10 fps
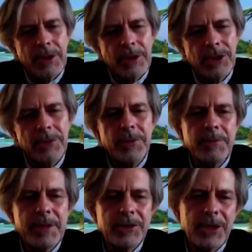Czy my
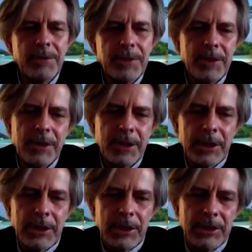będziemy
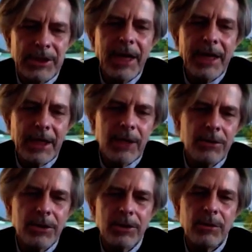dalej
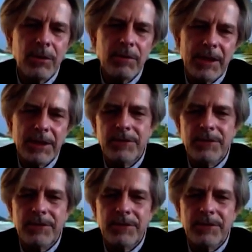kontynuować